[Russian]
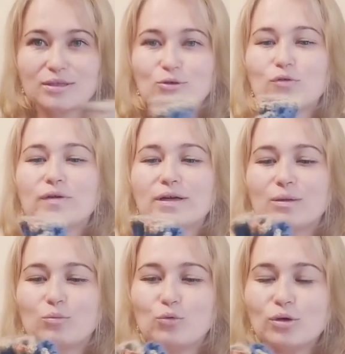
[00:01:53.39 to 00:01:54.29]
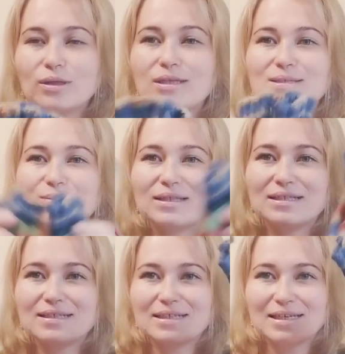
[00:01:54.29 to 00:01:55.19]
Готовые работы,
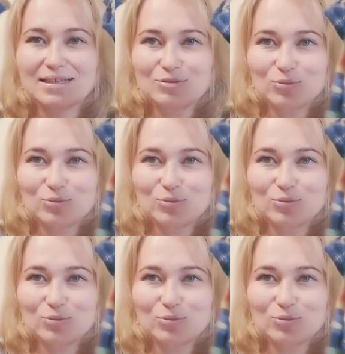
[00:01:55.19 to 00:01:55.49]
смотрите, какие они